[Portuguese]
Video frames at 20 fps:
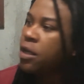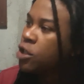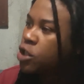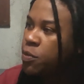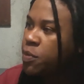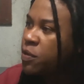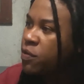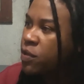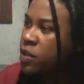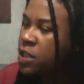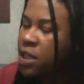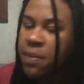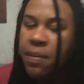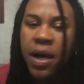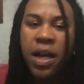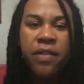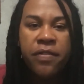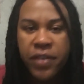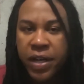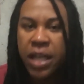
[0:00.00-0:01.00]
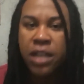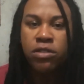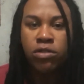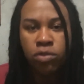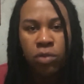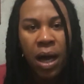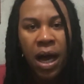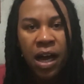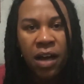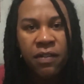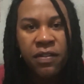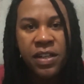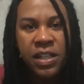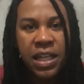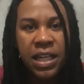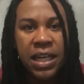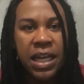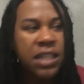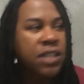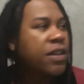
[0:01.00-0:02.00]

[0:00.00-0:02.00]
Tipo, e você, mano, fica suave, tá ligado?